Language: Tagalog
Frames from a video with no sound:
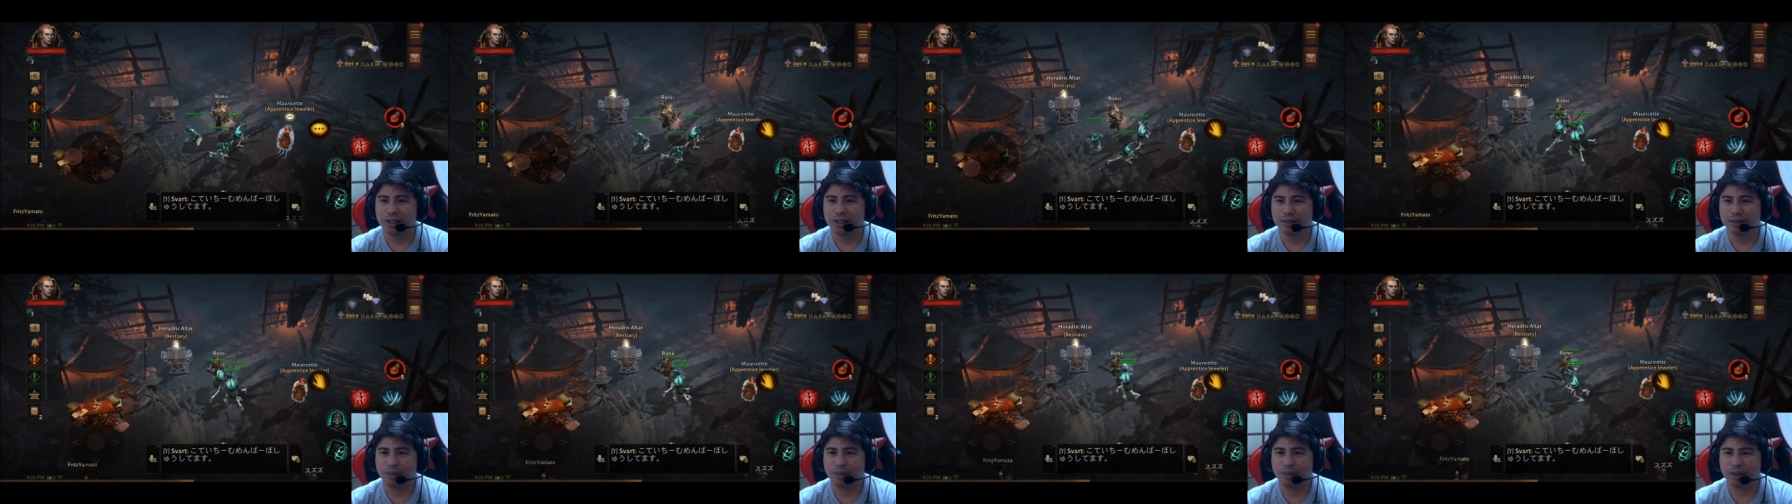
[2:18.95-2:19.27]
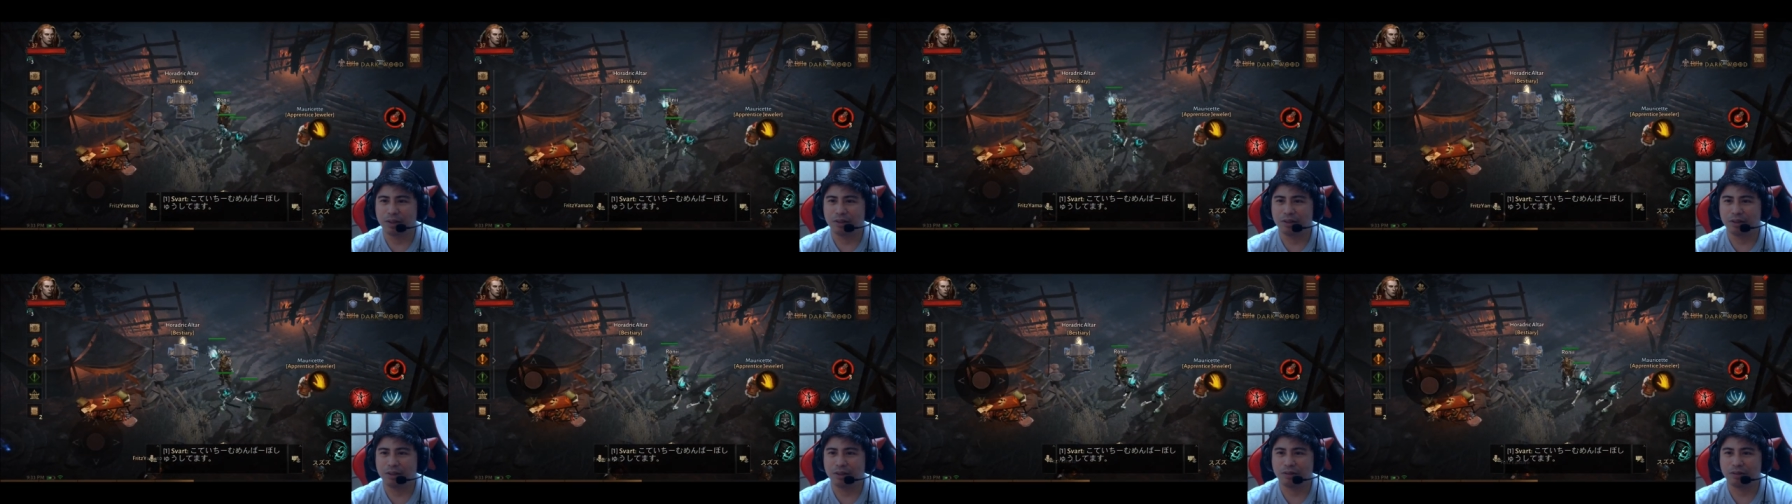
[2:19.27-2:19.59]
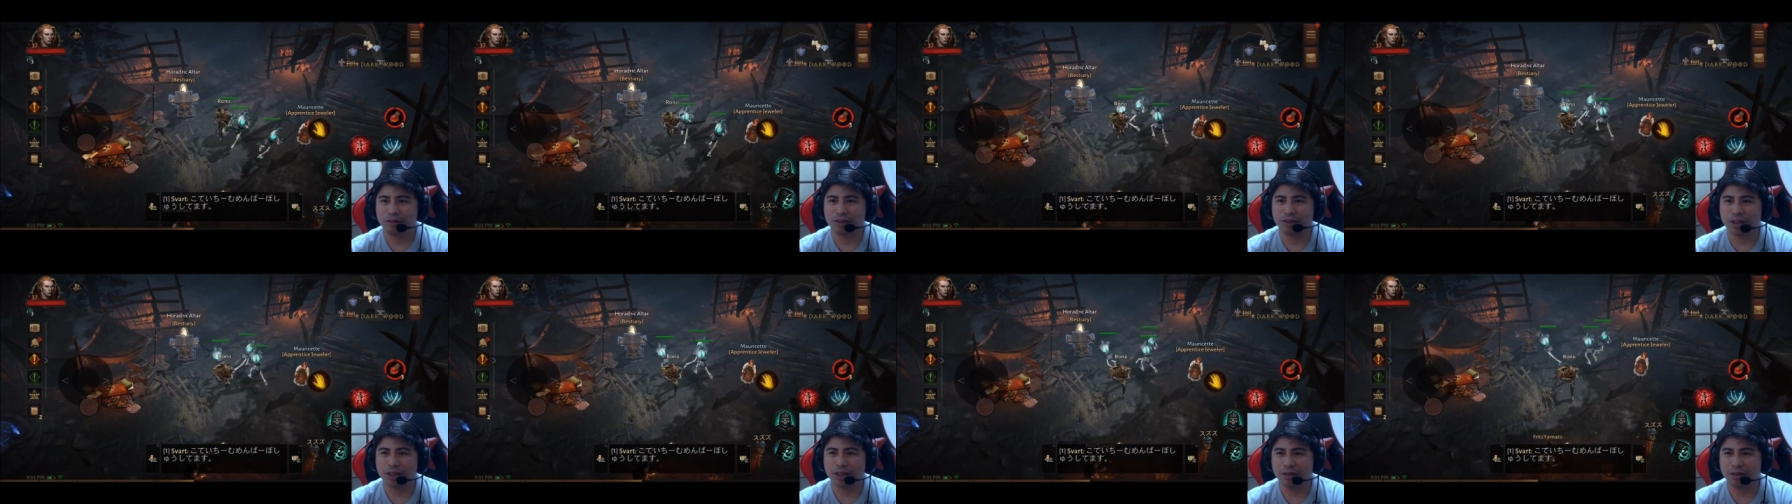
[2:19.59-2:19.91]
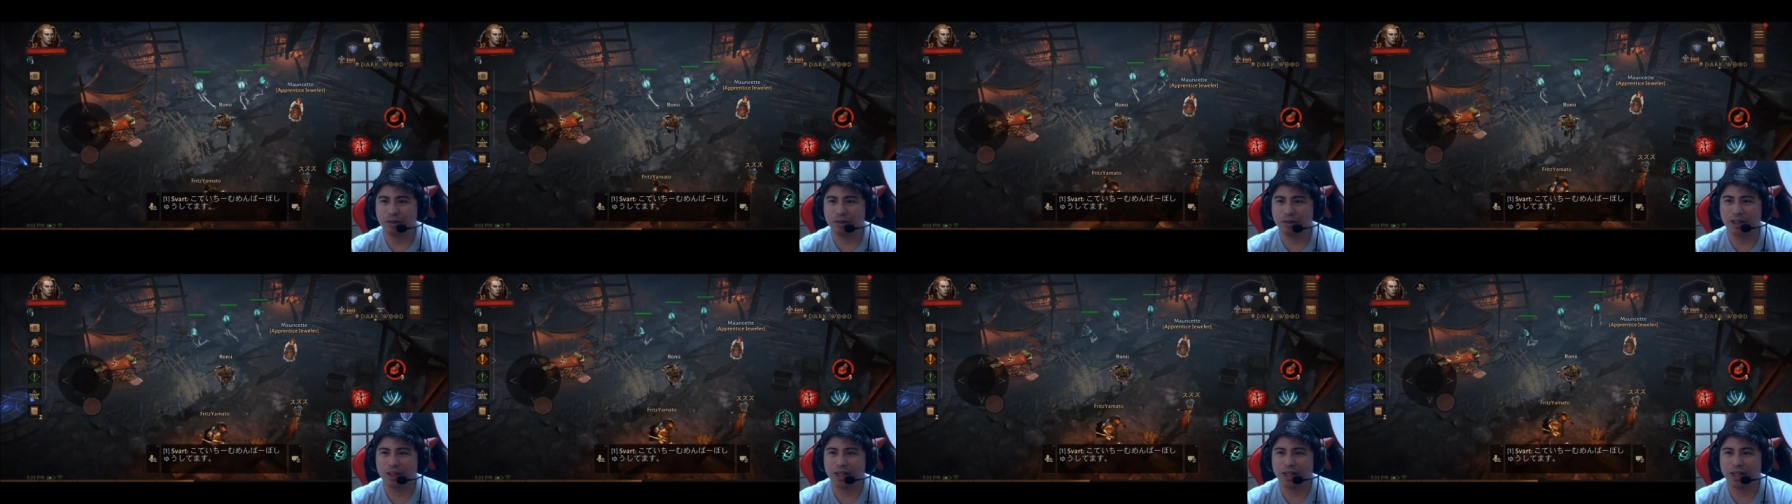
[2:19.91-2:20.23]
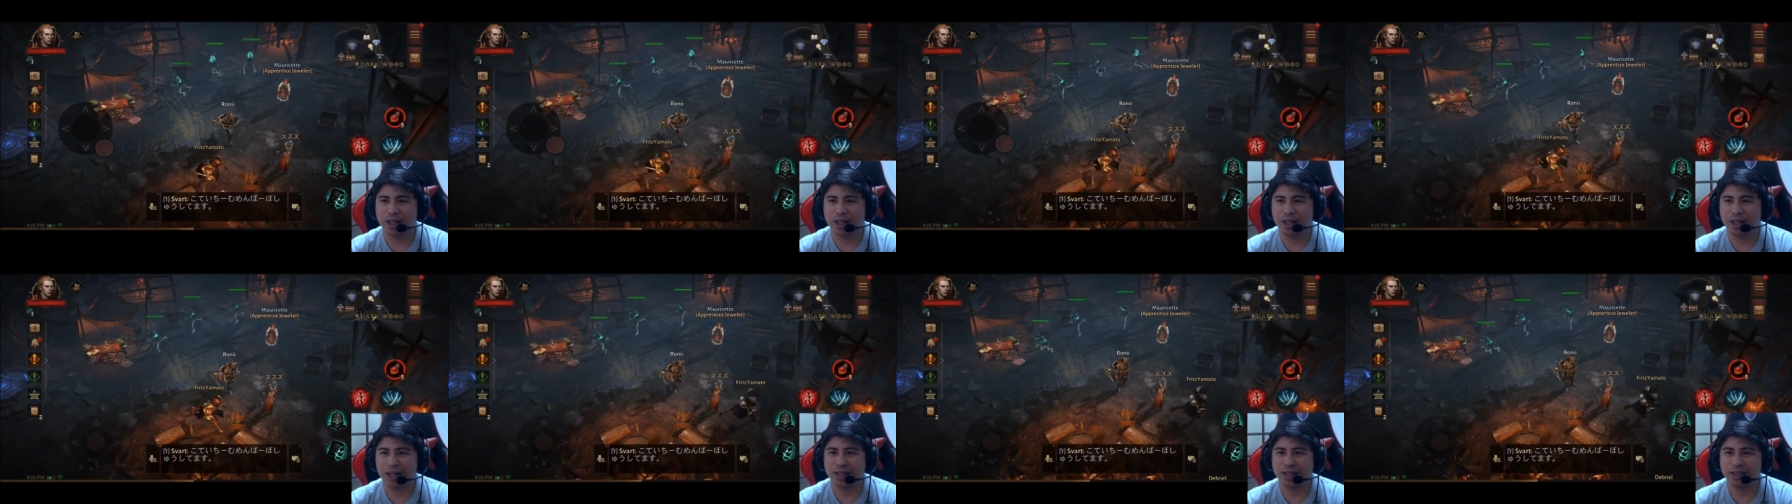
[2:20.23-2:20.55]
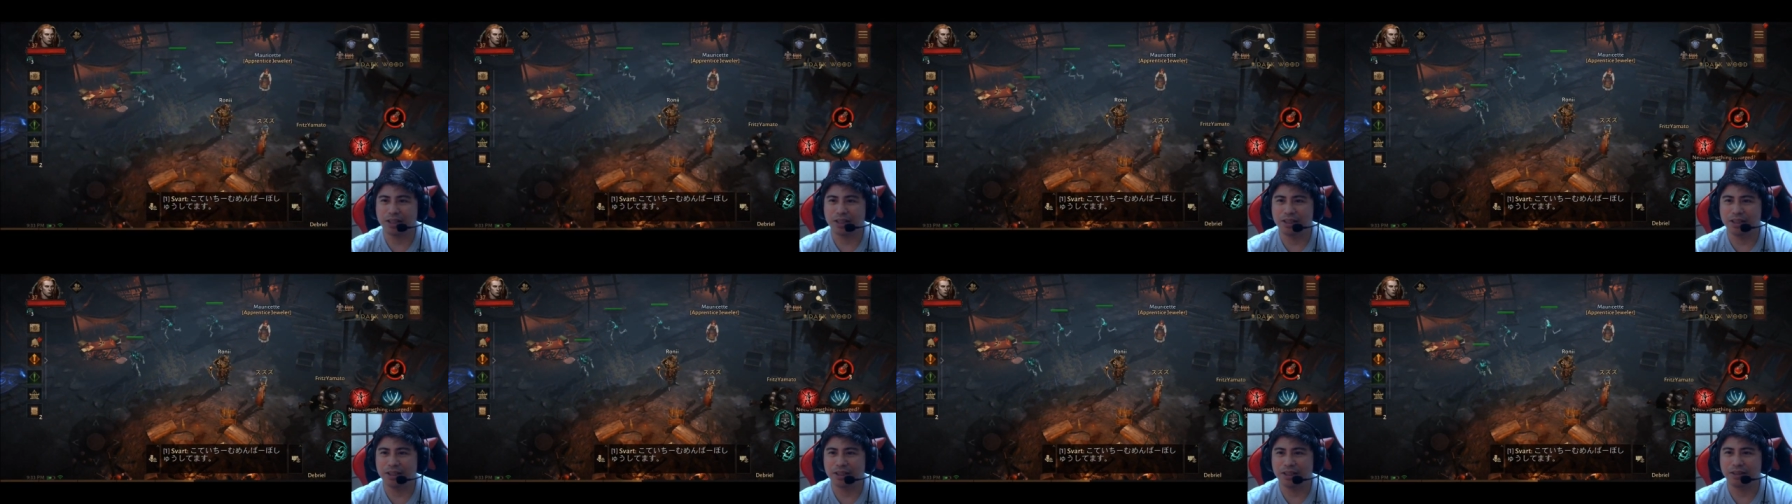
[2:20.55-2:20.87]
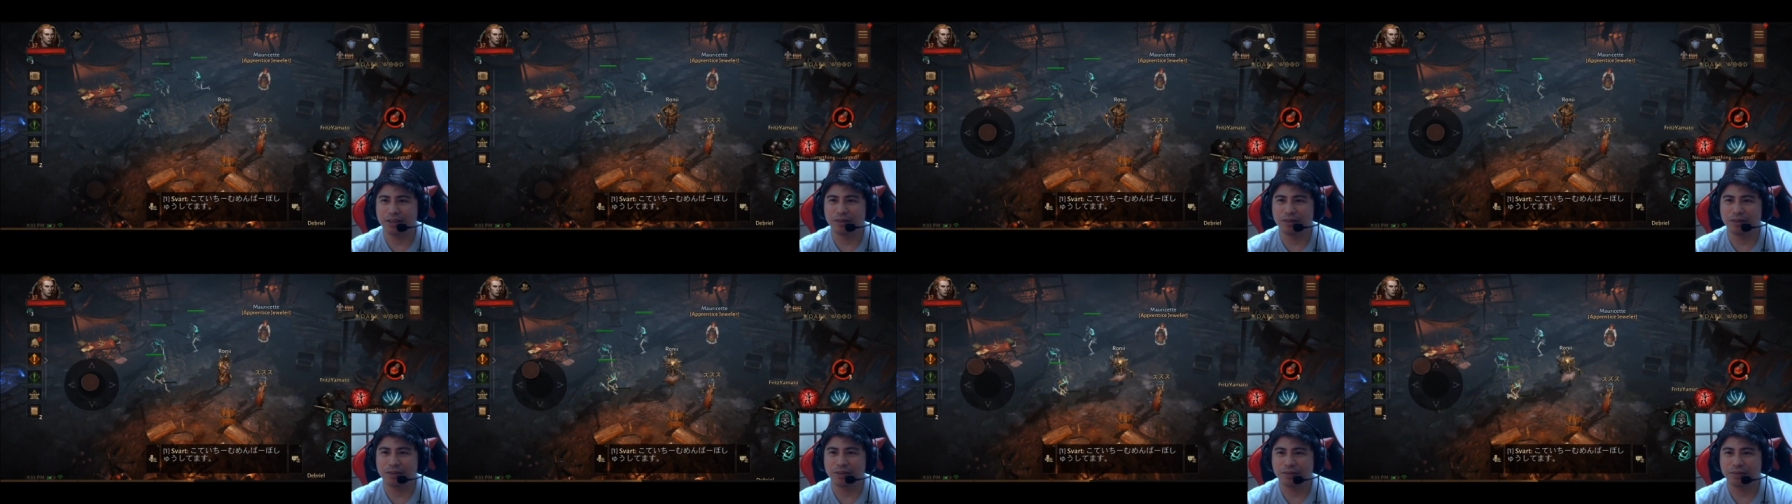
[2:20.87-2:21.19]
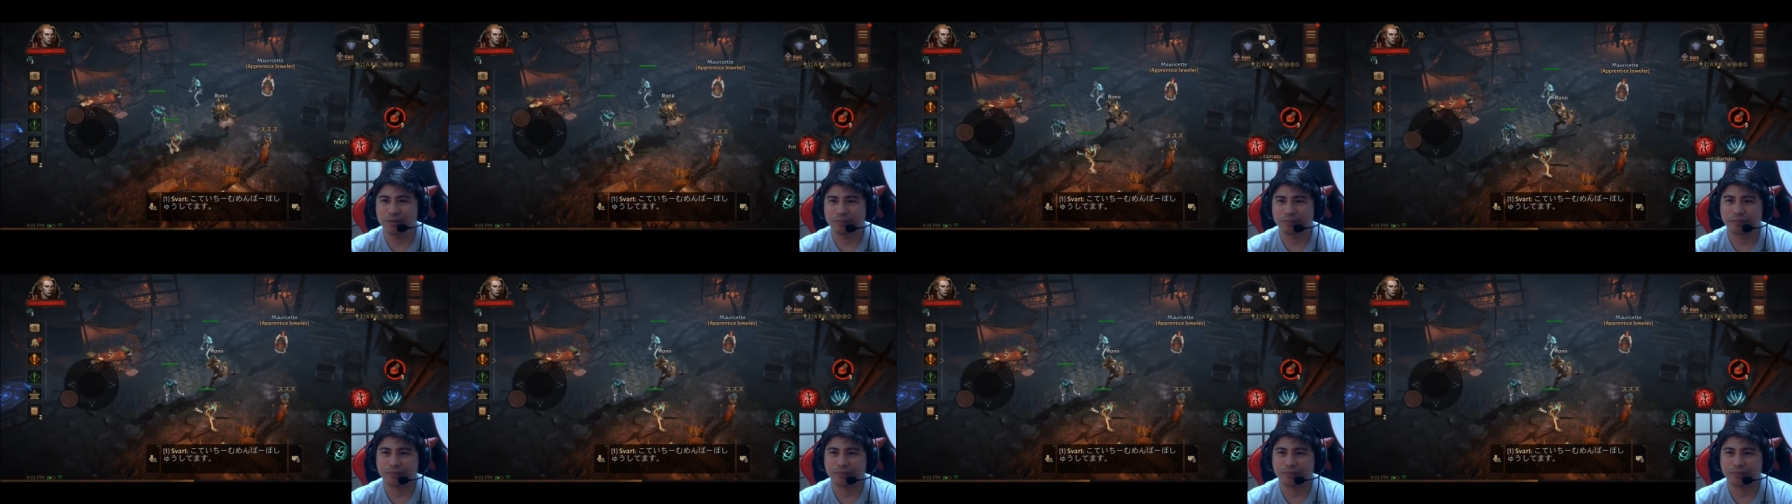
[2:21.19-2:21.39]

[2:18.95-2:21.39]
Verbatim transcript: meron akong tatlong alalay dito